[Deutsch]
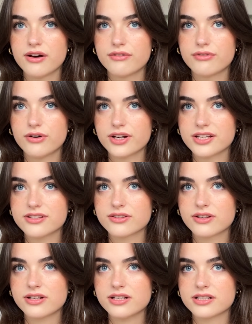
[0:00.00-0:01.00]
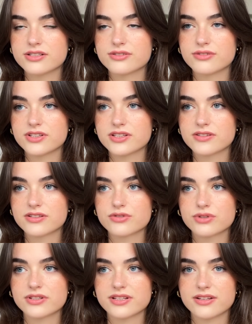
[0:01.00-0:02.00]
vorgehen soll, also welches Tattoo
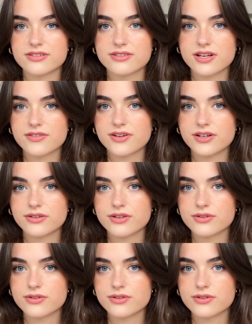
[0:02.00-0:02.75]
als erstes da war oder